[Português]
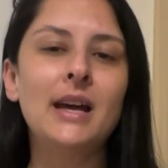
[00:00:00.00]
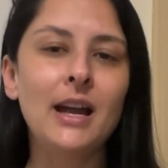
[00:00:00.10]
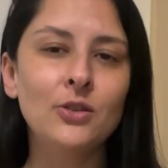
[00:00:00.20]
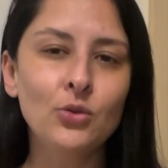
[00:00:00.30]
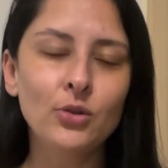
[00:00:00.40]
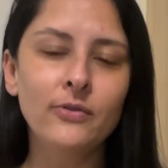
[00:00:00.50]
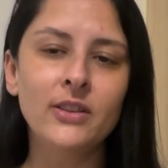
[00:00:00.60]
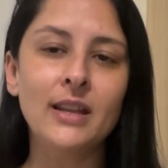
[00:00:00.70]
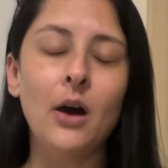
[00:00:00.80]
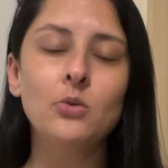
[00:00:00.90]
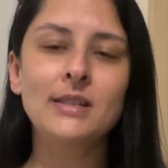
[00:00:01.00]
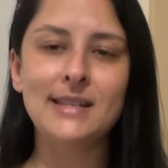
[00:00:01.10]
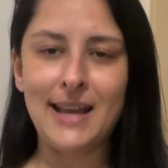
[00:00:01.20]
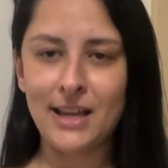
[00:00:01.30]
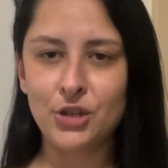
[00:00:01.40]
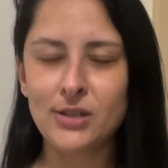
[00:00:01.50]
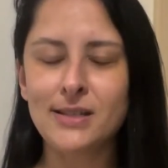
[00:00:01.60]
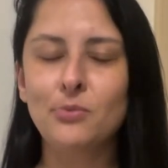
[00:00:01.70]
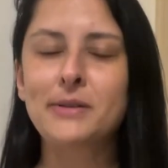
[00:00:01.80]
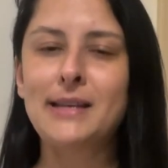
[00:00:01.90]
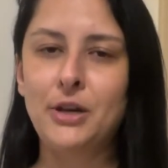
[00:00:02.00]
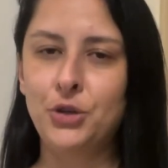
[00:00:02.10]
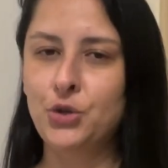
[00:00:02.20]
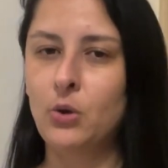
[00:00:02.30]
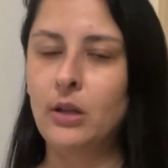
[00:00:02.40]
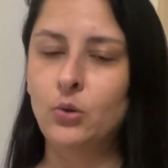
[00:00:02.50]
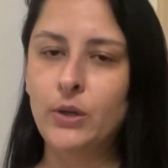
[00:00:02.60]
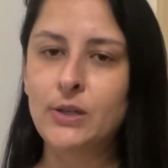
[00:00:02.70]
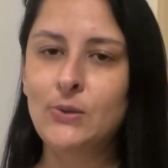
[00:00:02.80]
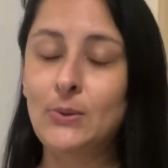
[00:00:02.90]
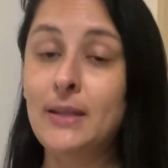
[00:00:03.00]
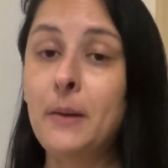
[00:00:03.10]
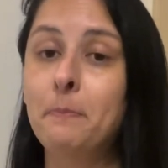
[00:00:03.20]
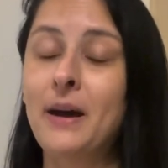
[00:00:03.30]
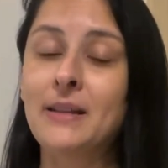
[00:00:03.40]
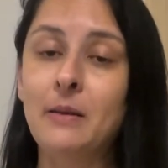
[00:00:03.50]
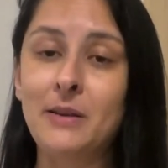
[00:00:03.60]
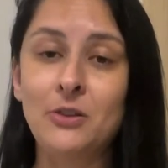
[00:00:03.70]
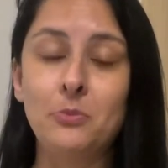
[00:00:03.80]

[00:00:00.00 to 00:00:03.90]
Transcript: Arturo Vidal 7, são sete jogadores no departamento